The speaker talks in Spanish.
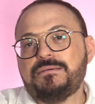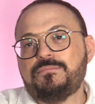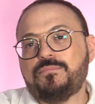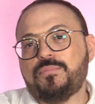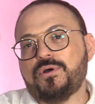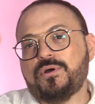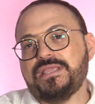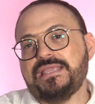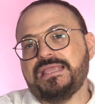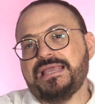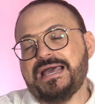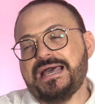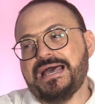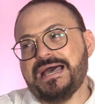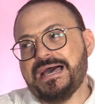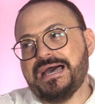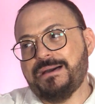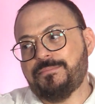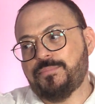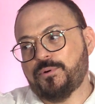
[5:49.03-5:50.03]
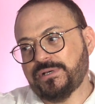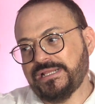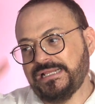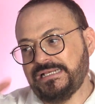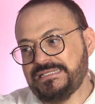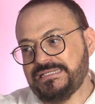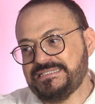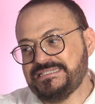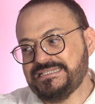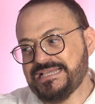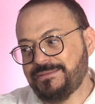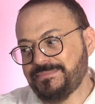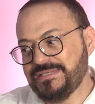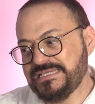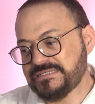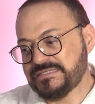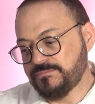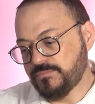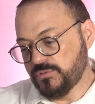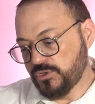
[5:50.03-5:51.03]
voy a por él ya
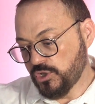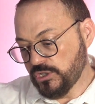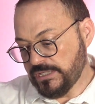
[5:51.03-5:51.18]
mismo.